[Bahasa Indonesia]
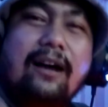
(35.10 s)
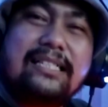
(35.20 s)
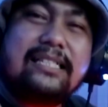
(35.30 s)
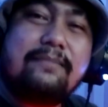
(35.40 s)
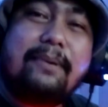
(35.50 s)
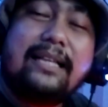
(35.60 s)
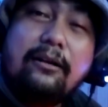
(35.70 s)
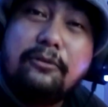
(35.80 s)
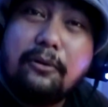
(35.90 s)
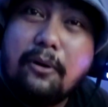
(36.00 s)
gue kasih
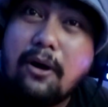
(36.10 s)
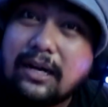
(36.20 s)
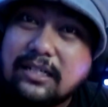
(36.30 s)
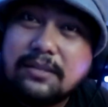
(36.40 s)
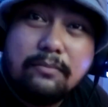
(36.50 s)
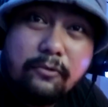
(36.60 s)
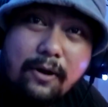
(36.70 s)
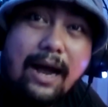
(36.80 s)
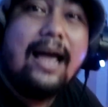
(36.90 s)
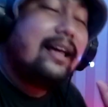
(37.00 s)
kesempatan untuk lo orang semua